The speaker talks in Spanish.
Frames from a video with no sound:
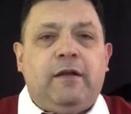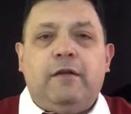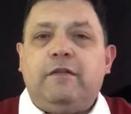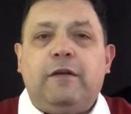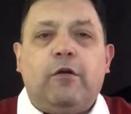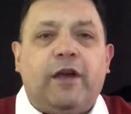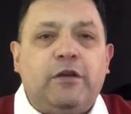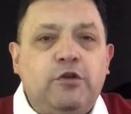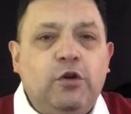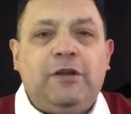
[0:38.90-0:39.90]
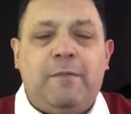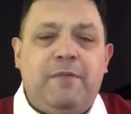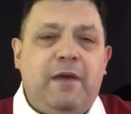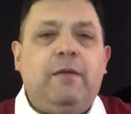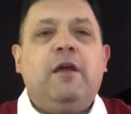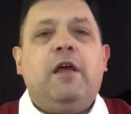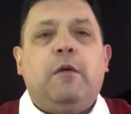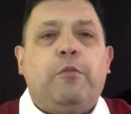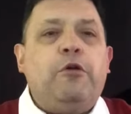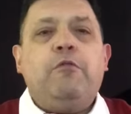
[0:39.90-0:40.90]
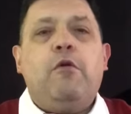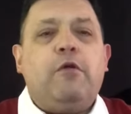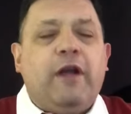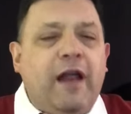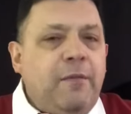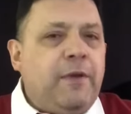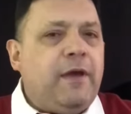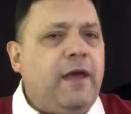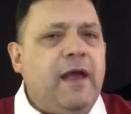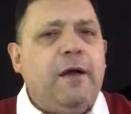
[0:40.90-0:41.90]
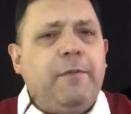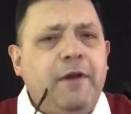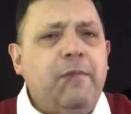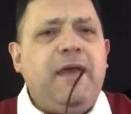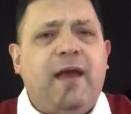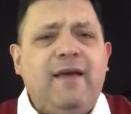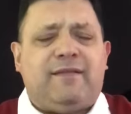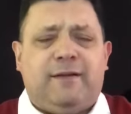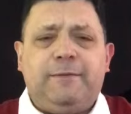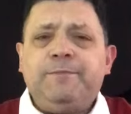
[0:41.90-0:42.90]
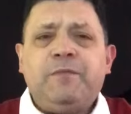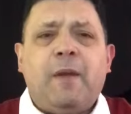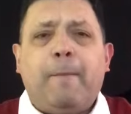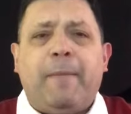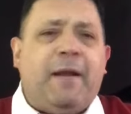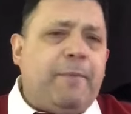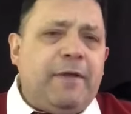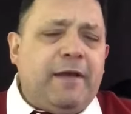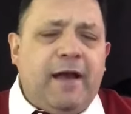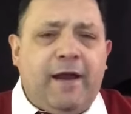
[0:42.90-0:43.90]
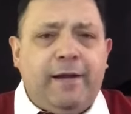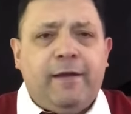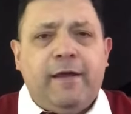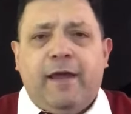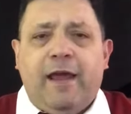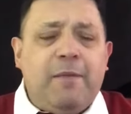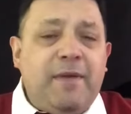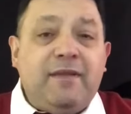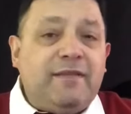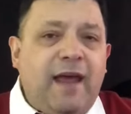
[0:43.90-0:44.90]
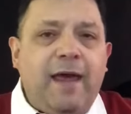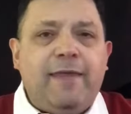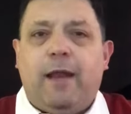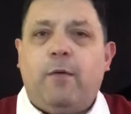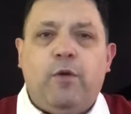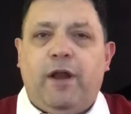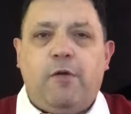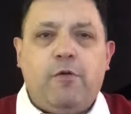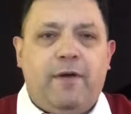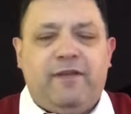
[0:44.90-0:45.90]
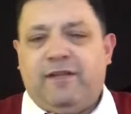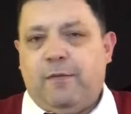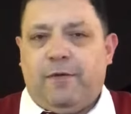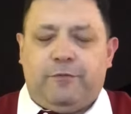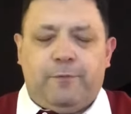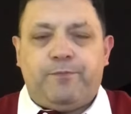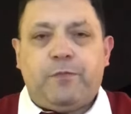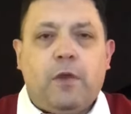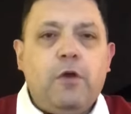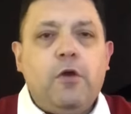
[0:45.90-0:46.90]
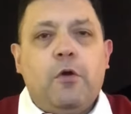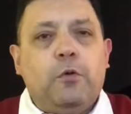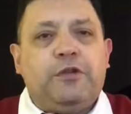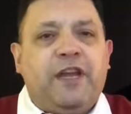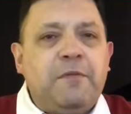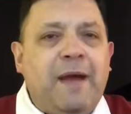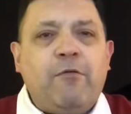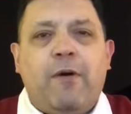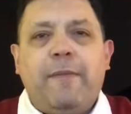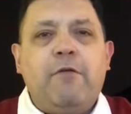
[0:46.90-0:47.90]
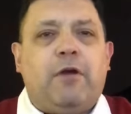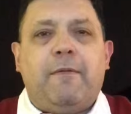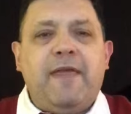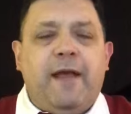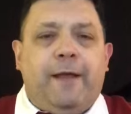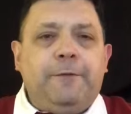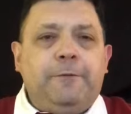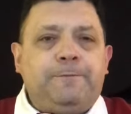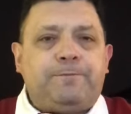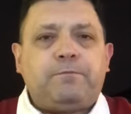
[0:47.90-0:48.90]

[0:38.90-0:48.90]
sino que yo también puedo involucrarme en abrir mi casa para predicar el mensaje de las buenas nuevas de salvación. Usted, hermano, amigo que va llegando,